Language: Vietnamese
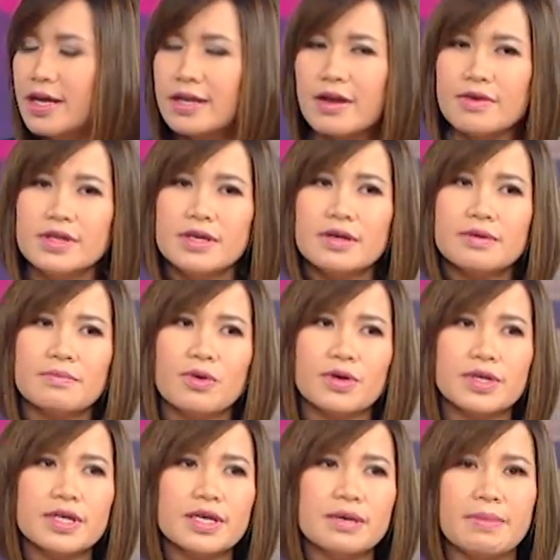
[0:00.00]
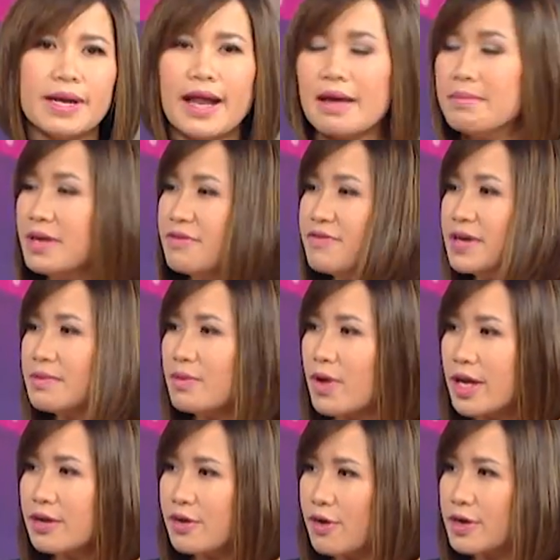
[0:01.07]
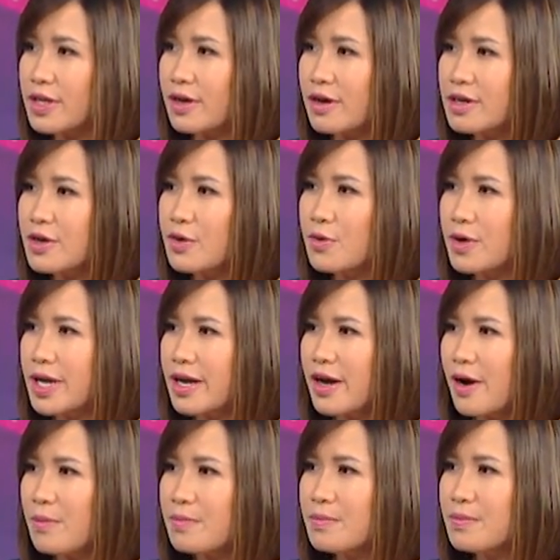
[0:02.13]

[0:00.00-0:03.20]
Nếu như một người mà đã bị viêm loét rồi thì có được uống hay không?